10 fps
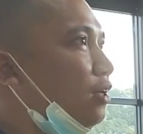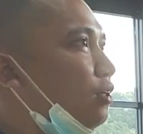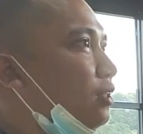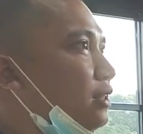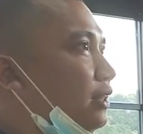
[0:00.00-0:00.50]
ini
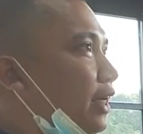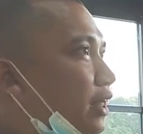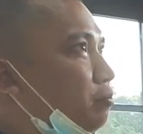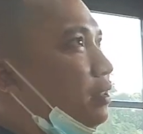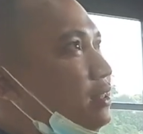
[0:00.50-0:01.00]
kalau
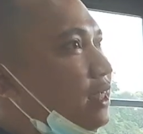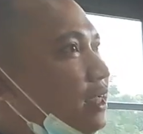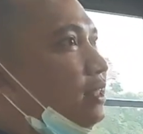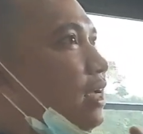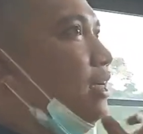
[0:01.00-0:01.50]
sedikit
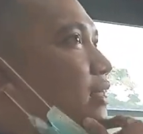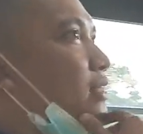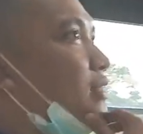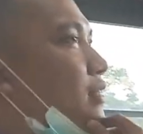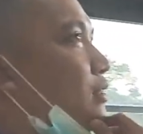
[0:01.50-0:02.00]

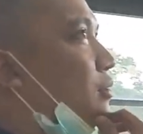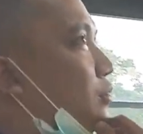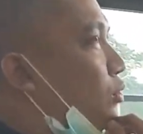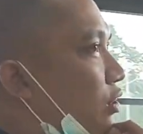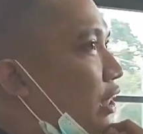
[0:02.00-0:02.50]
bercerita
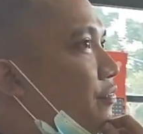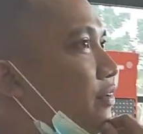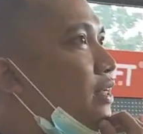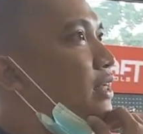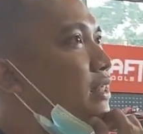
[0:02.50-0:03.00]
hmm.
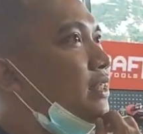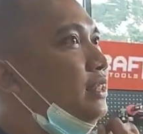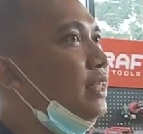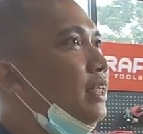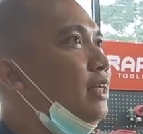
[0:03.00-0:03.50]
Warcraft
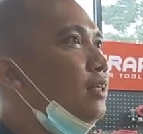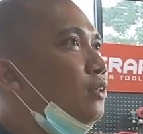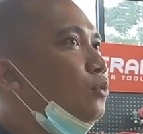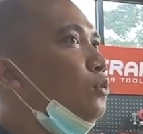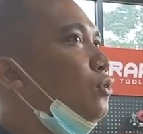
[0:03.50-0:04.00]
ini di sini
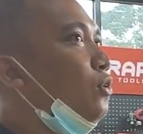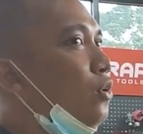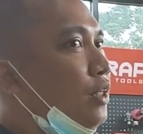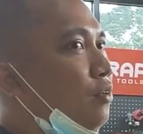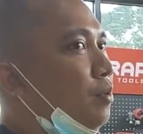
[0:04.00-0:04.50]
nih untuk
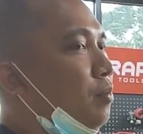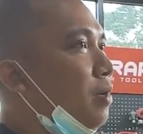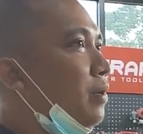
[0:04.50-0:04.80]
tokonya udah